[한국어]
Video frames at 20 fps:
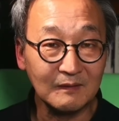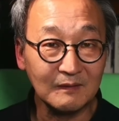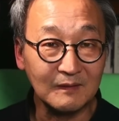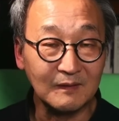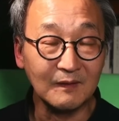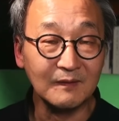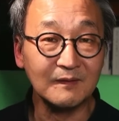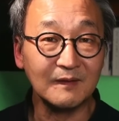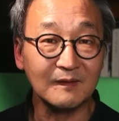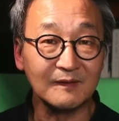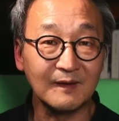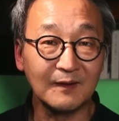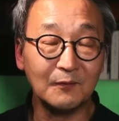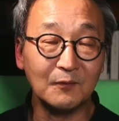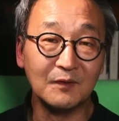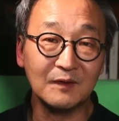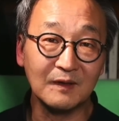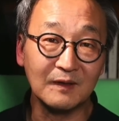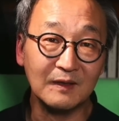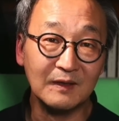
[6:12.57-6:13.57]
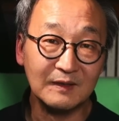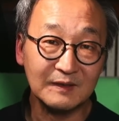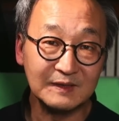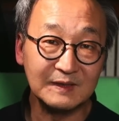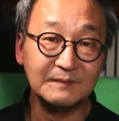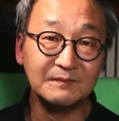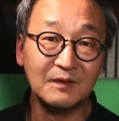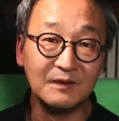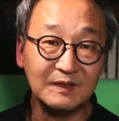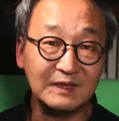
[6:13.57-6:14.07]
그런데 세월이
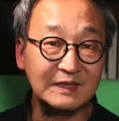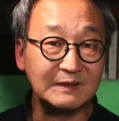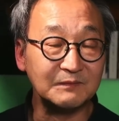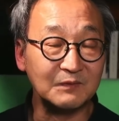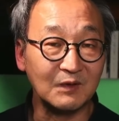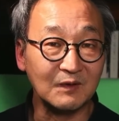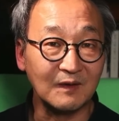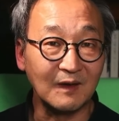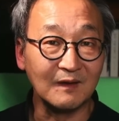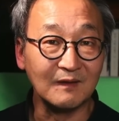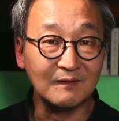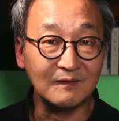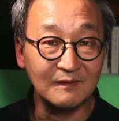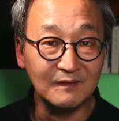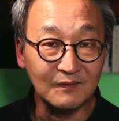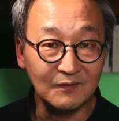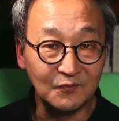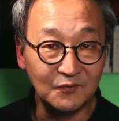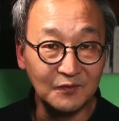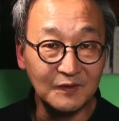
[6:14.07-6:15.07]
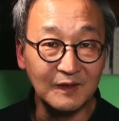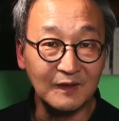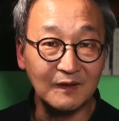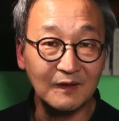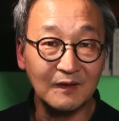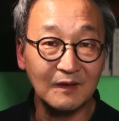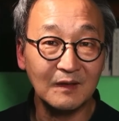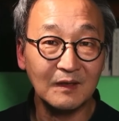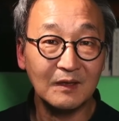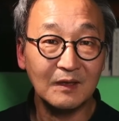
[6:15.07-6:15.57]
십 년, 이십 년간 그 뒤
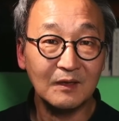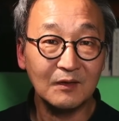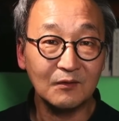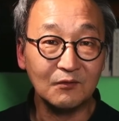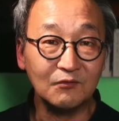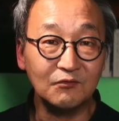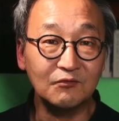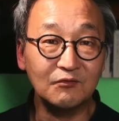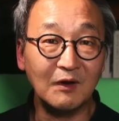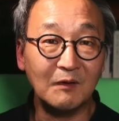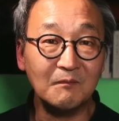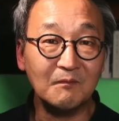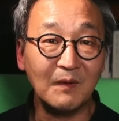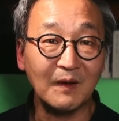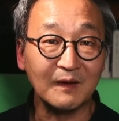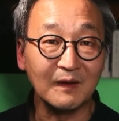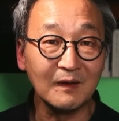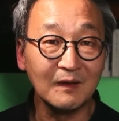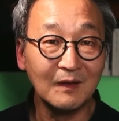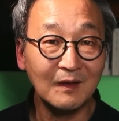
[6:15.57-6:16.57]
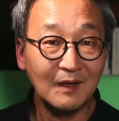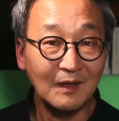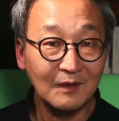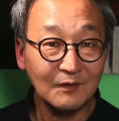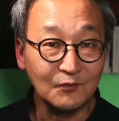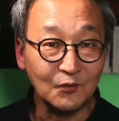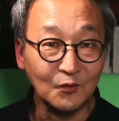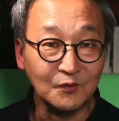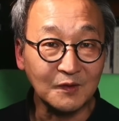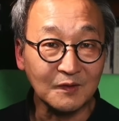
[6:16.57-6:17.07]
구한 말에
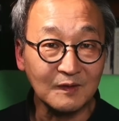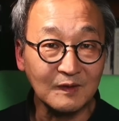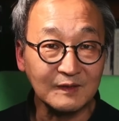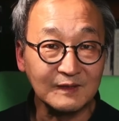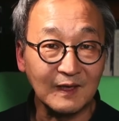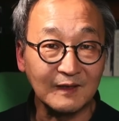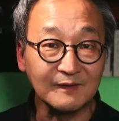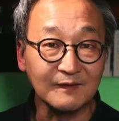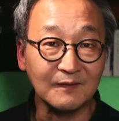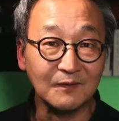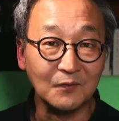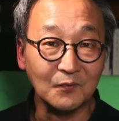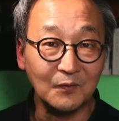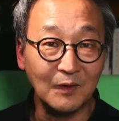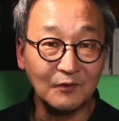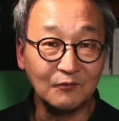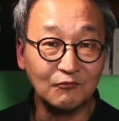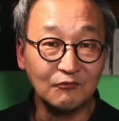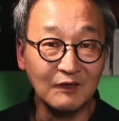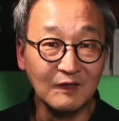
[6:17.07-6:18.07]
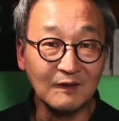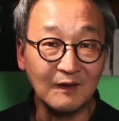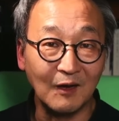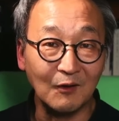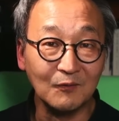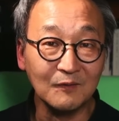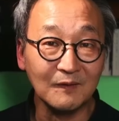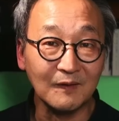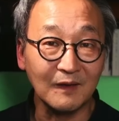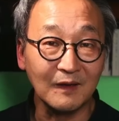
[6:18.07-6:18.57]
조선을 찾은 외국인
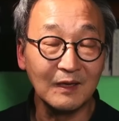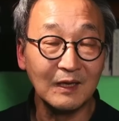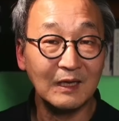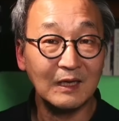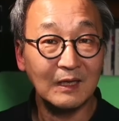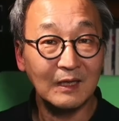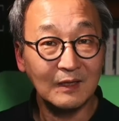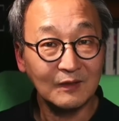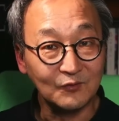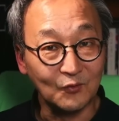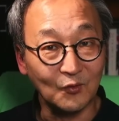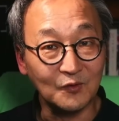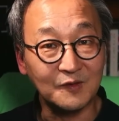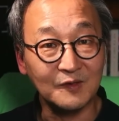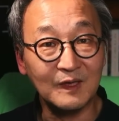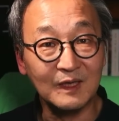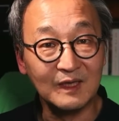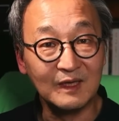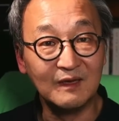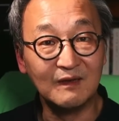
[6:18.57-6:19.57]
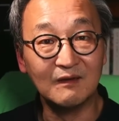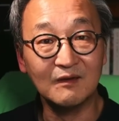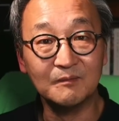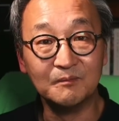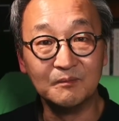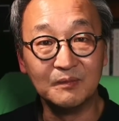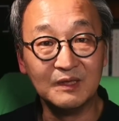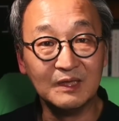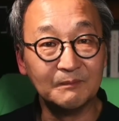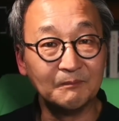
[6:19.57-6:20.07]
가운데 조선의 길을
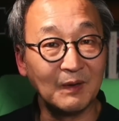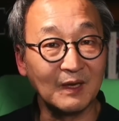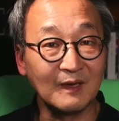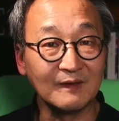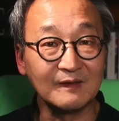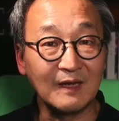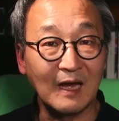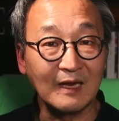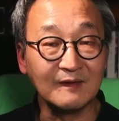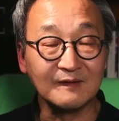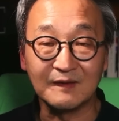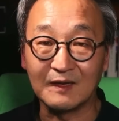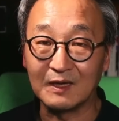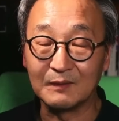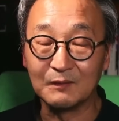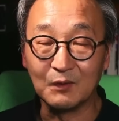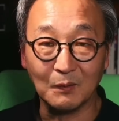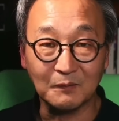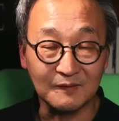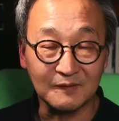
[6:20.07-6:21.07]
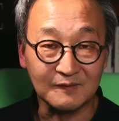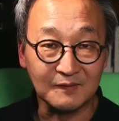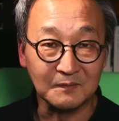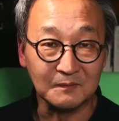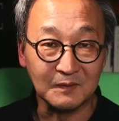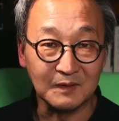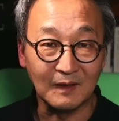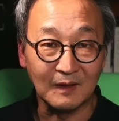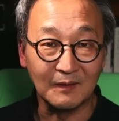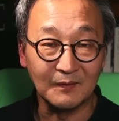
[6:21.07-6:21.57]
비판하지 않은 사람이
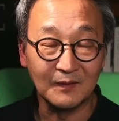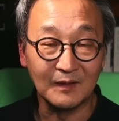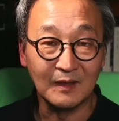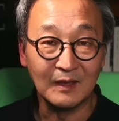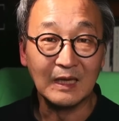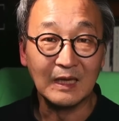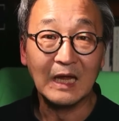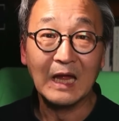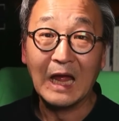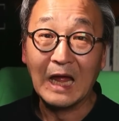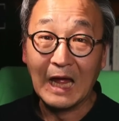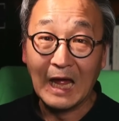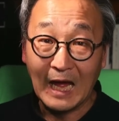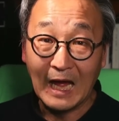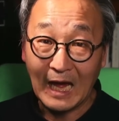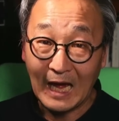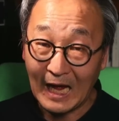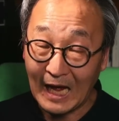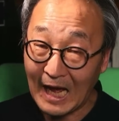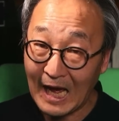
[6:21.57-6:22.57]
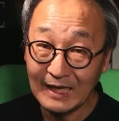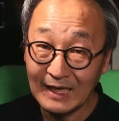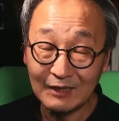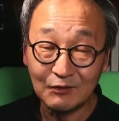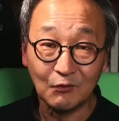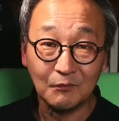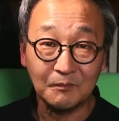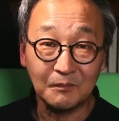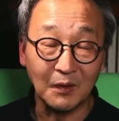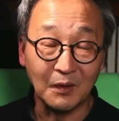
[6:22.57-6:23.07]
없었습니다.
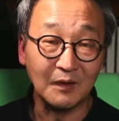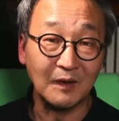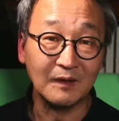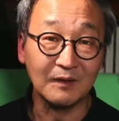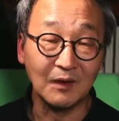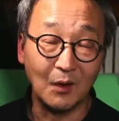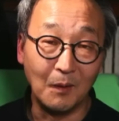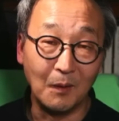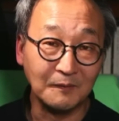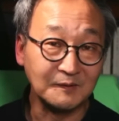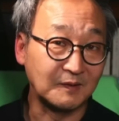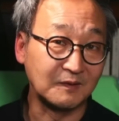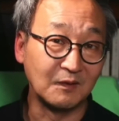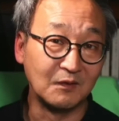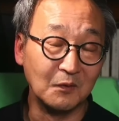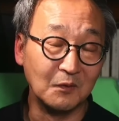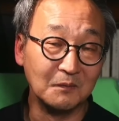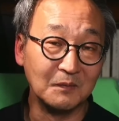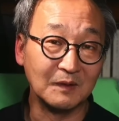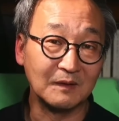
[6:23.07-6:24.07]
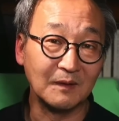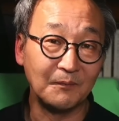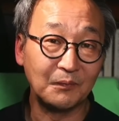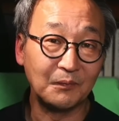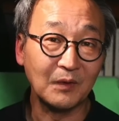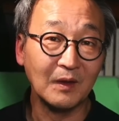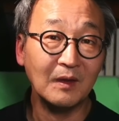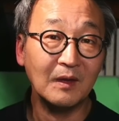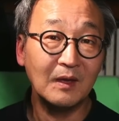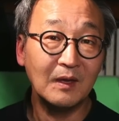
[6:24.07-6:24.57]
하나도 변한 게 없었던 겁니다.
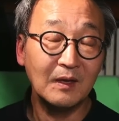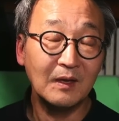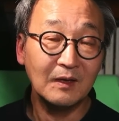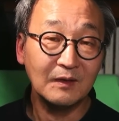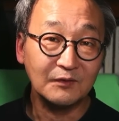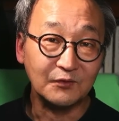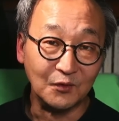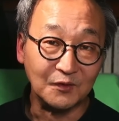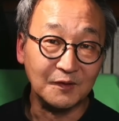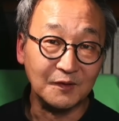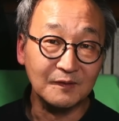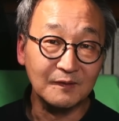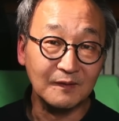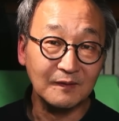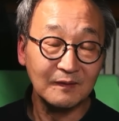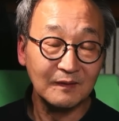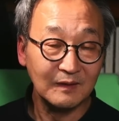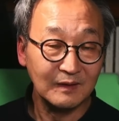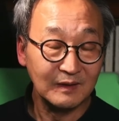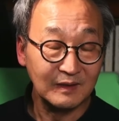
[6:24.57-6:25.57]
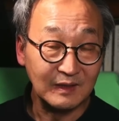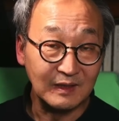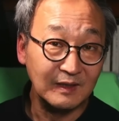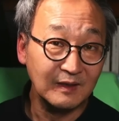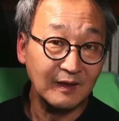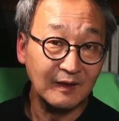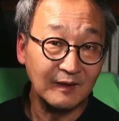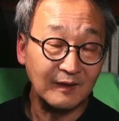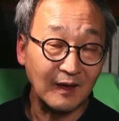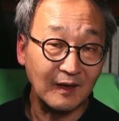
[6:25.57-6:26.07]
조선은
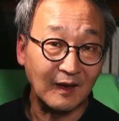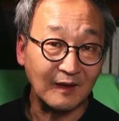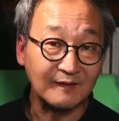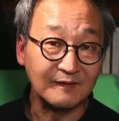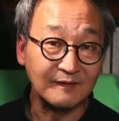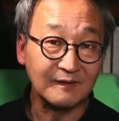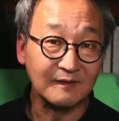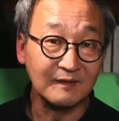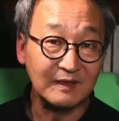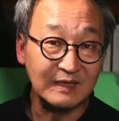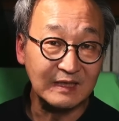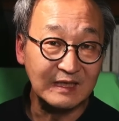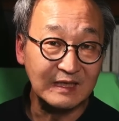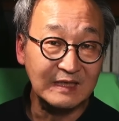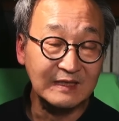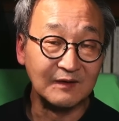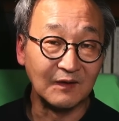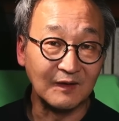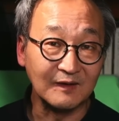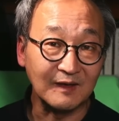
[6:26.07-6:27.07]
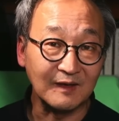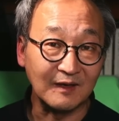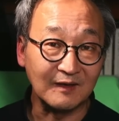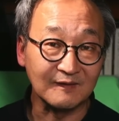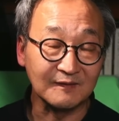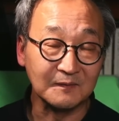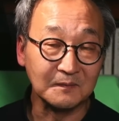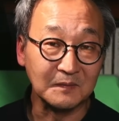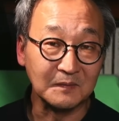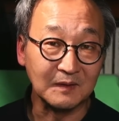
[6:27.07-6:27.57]
길에 대한 가치를 인정하지
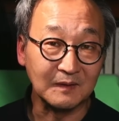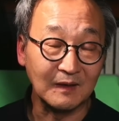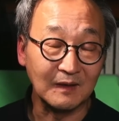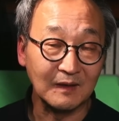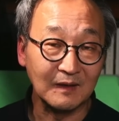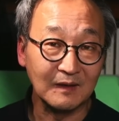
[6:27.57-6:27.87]
않았습니다.